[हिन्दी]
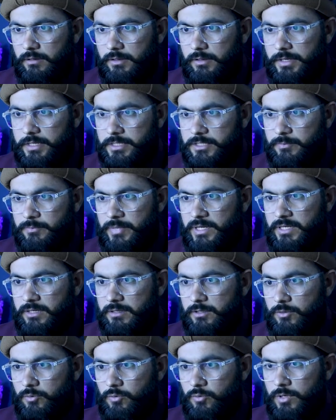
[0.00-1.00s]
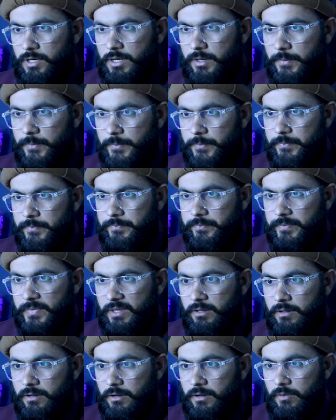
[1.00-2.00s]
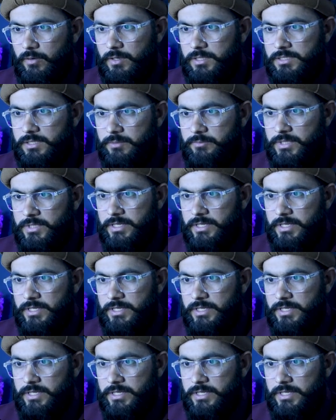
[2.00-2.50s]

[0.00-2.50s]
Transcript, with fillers: एक्सपेंड करूँगा और जब ये